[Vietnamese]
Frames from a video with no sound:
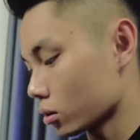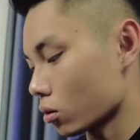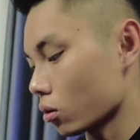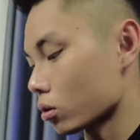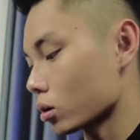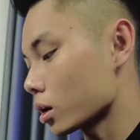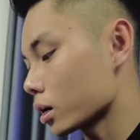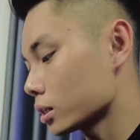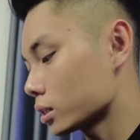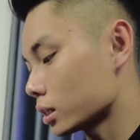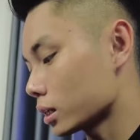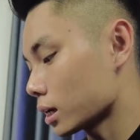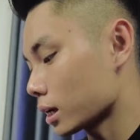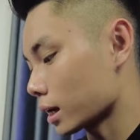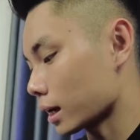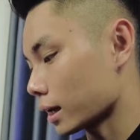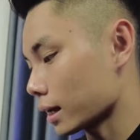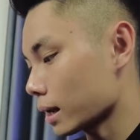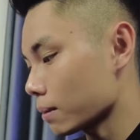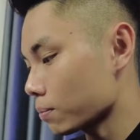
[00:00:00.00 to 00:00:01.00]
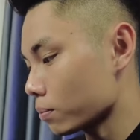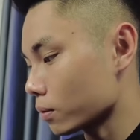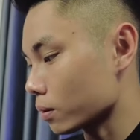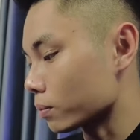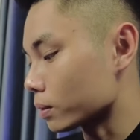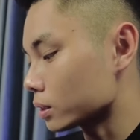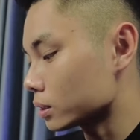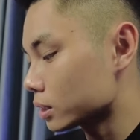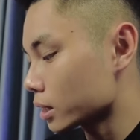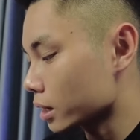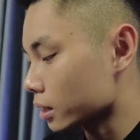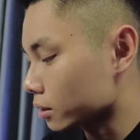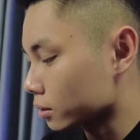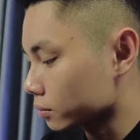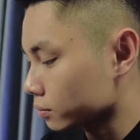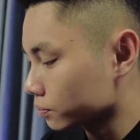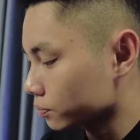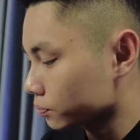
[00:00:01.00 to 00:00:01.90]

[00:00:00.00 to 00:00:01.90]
còn đây chính là cái nắp ở bên trên